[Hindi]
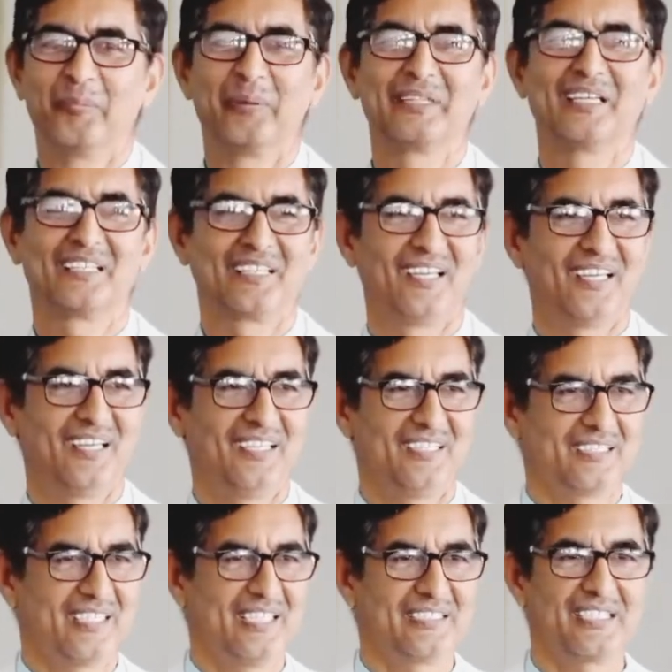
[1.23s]
पता क्या
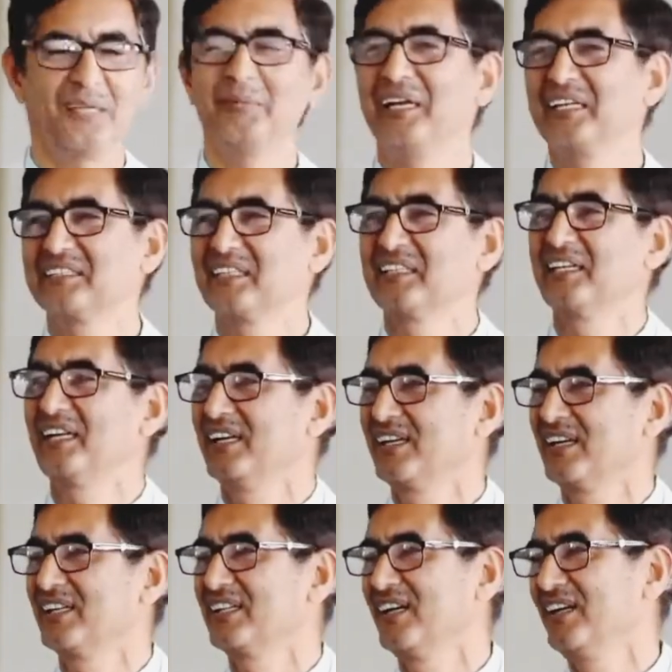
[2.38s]
एक, एक जगह मैं लेक्चर देने लग
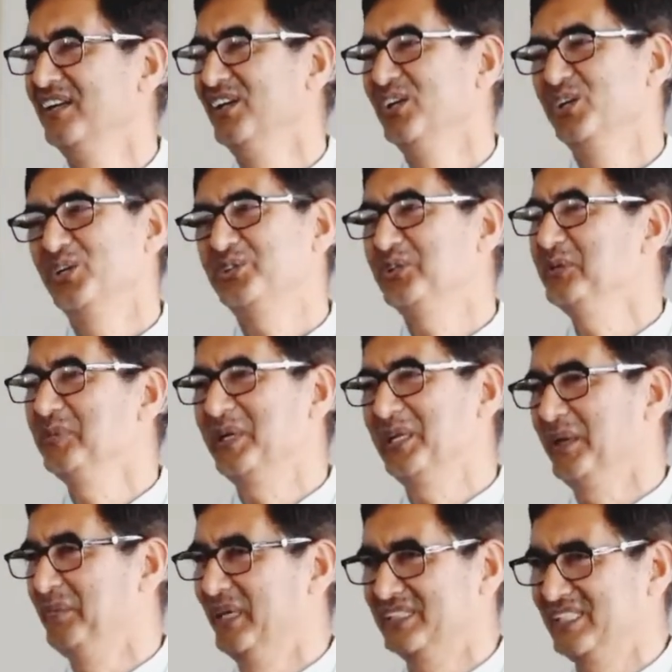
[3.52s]
रहा था इतनी
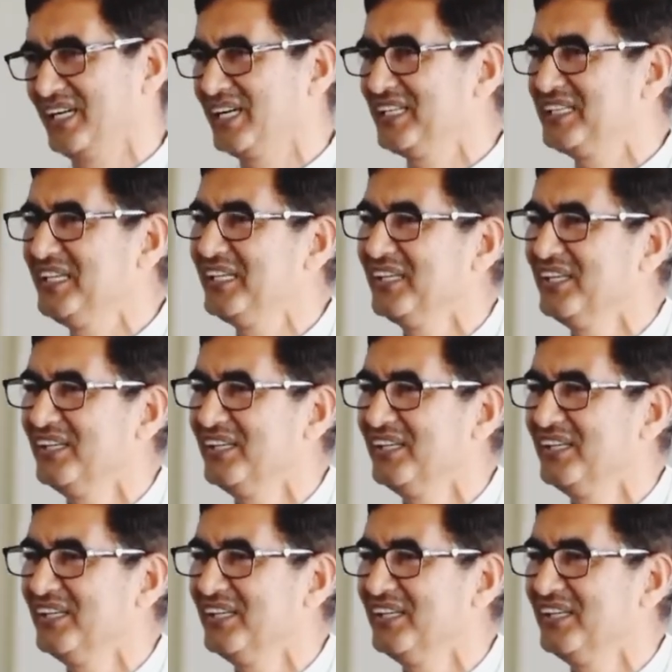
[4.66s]
बढ़िया बात चल रही थी